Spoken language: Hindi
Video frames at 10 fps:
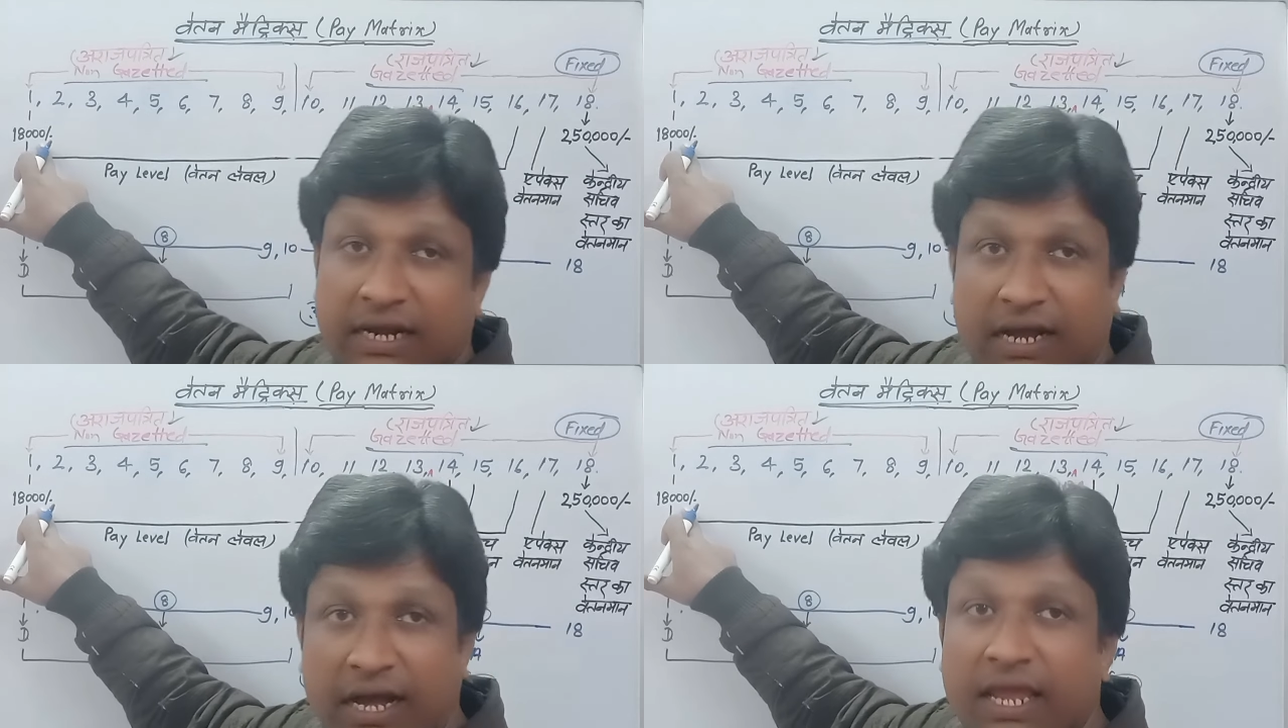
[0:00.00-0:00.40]

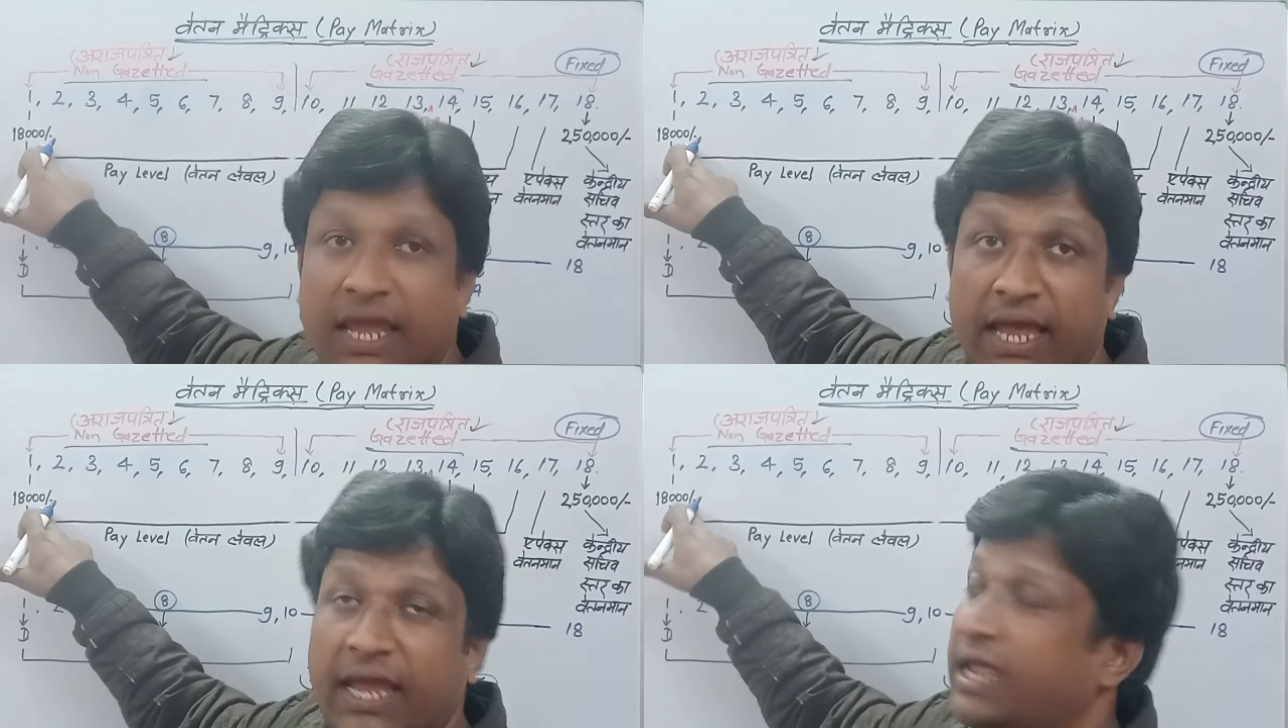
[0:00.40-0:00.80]
रखा
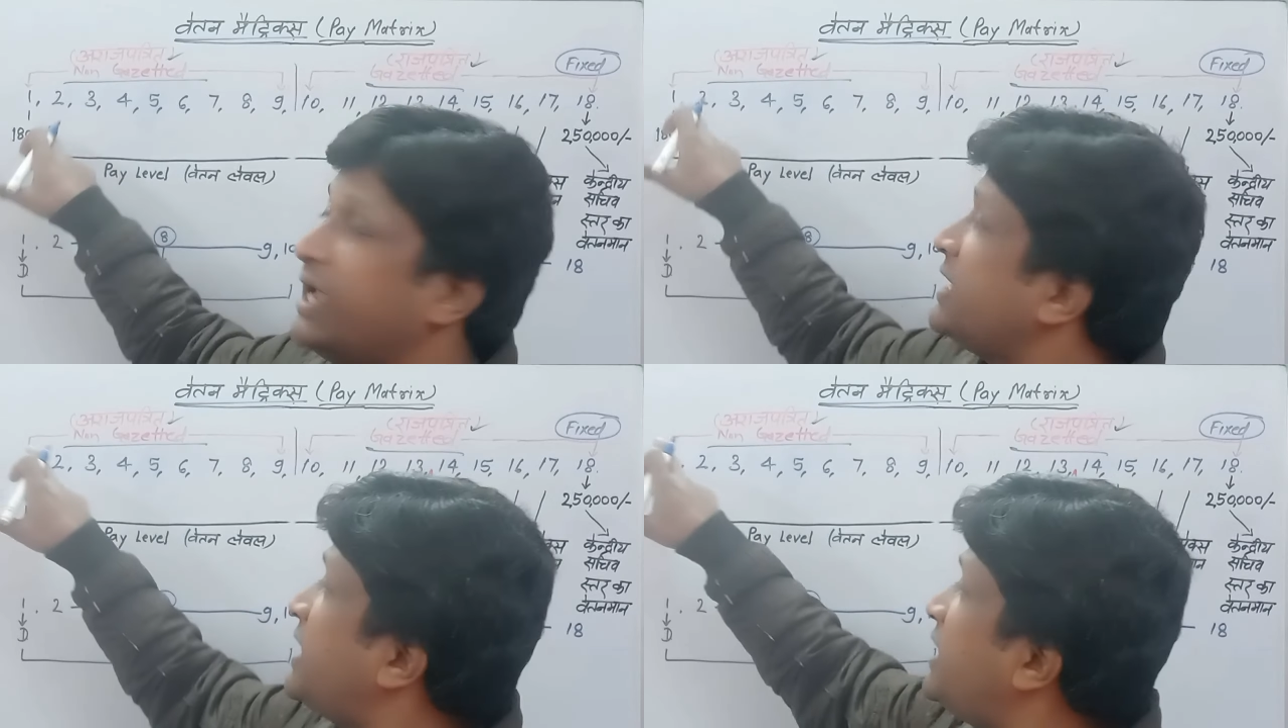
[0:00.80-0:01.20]
गया है
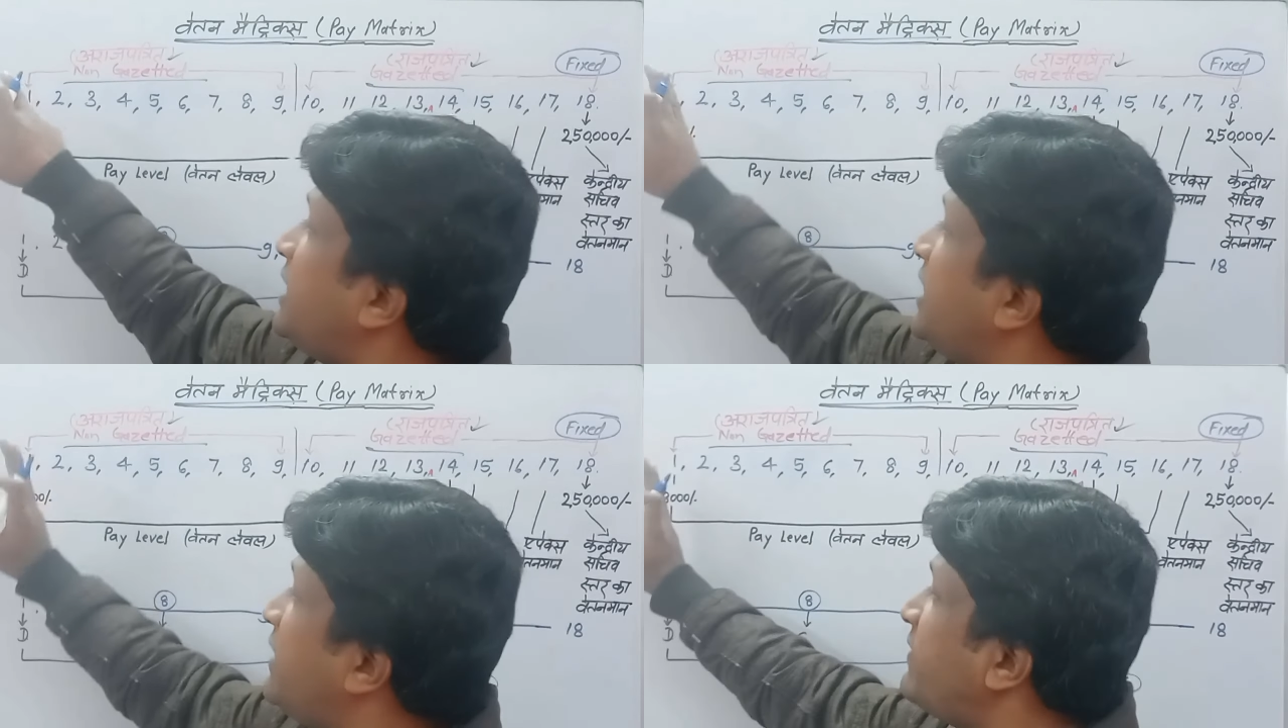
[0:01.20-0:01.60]
यानी
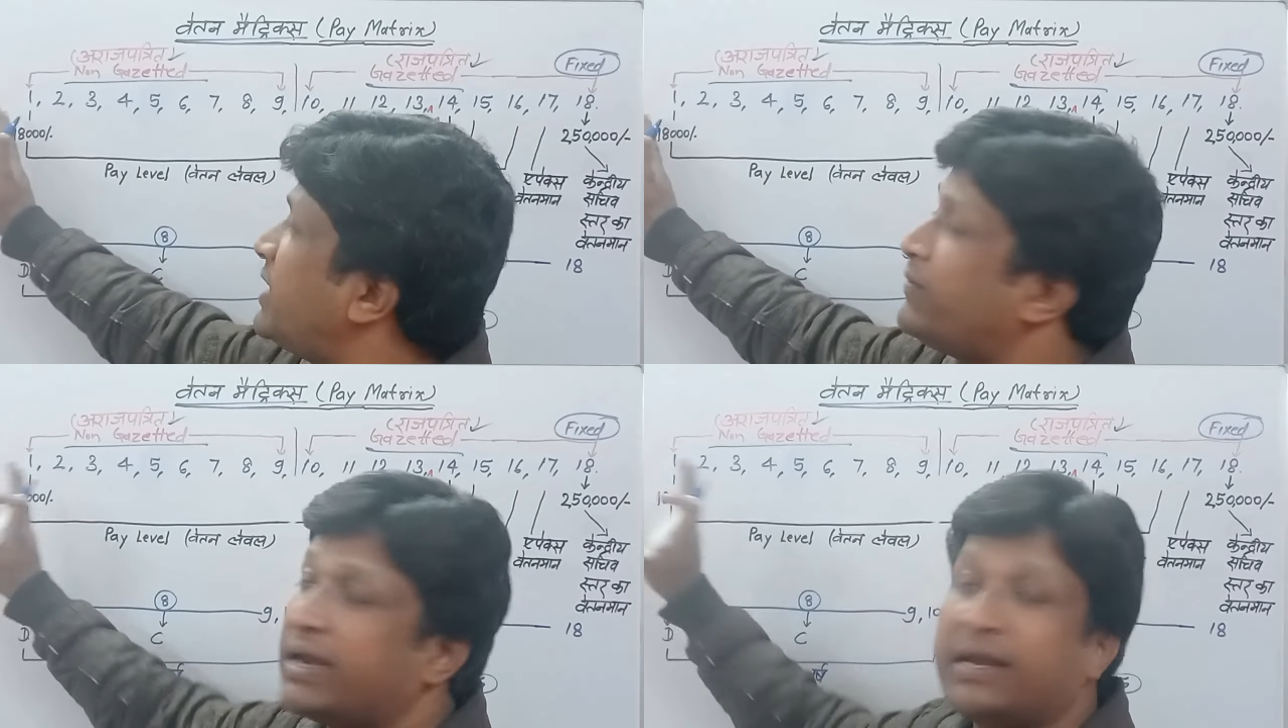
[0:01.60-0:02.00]

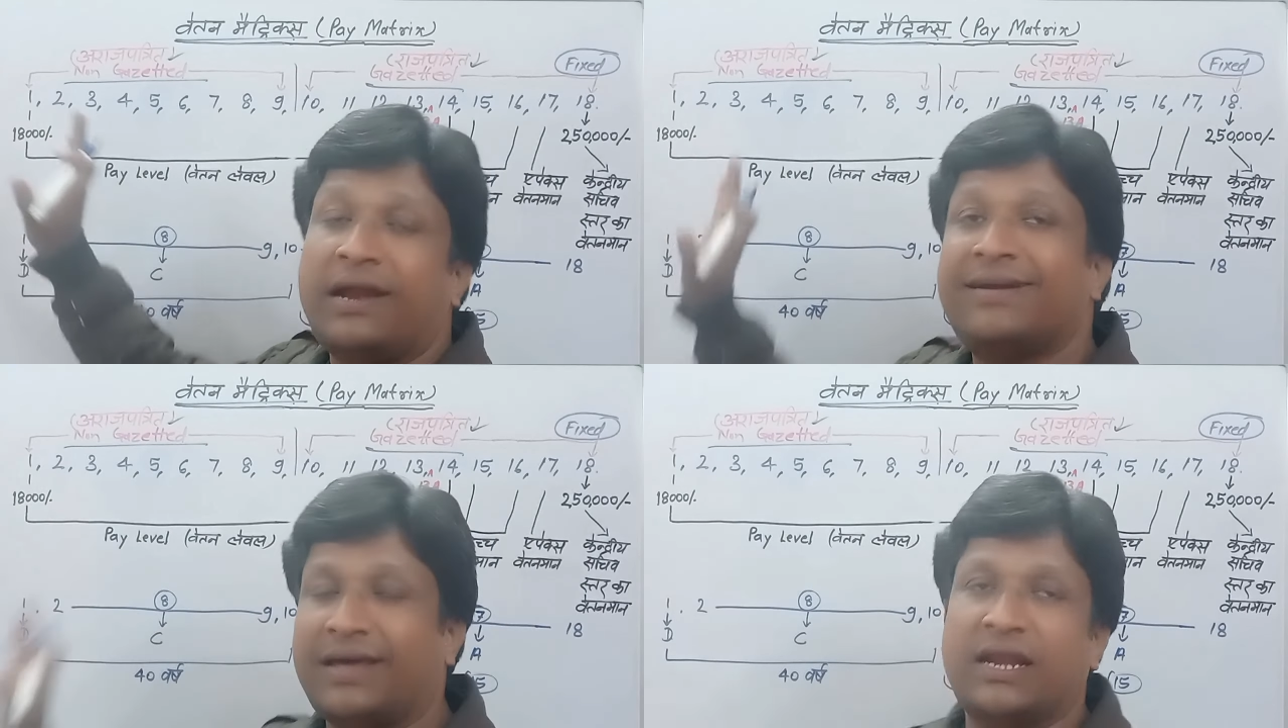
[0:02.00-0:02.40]
लेवल वन
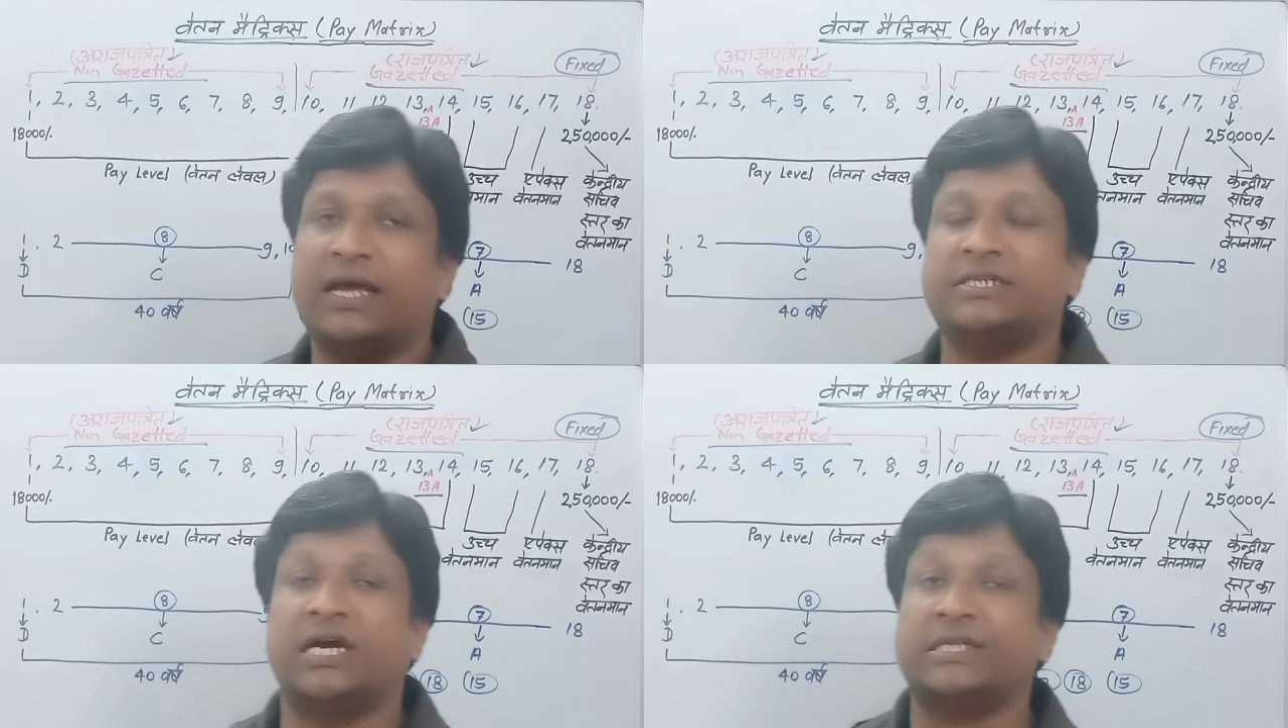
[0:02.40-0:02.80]

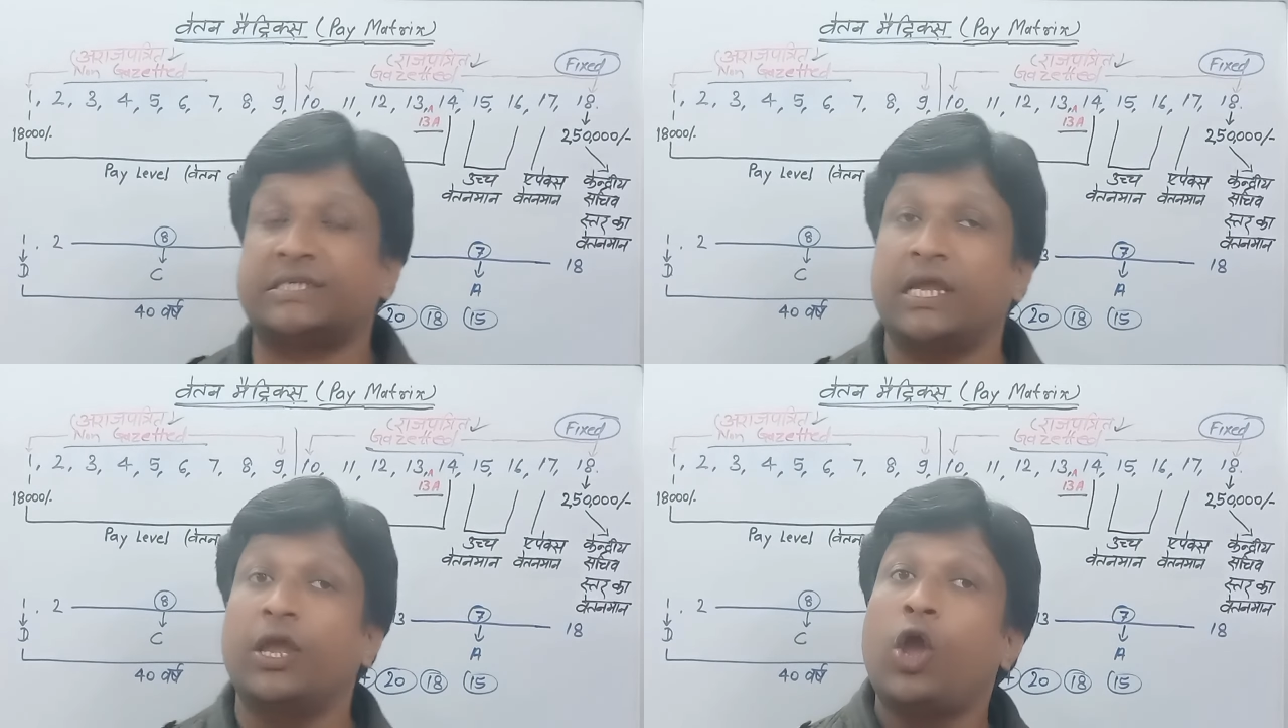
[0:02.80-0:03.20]
अठारह हजार
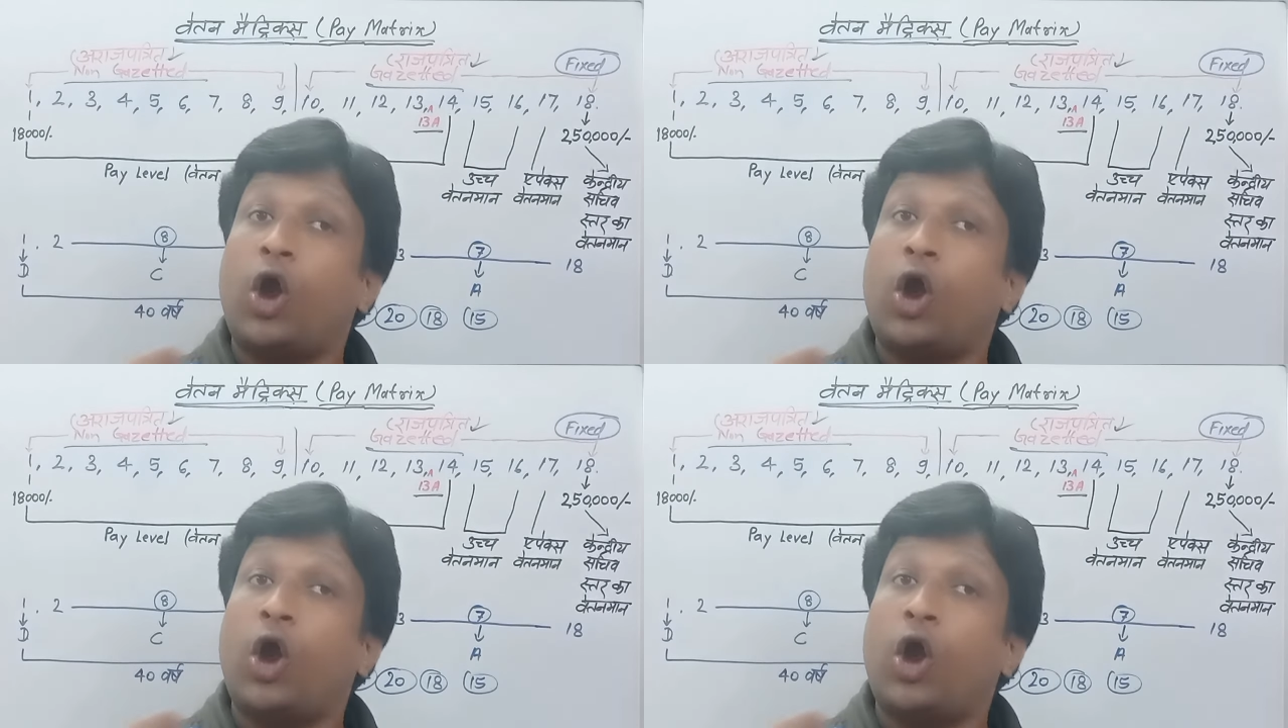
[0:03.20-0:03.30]
से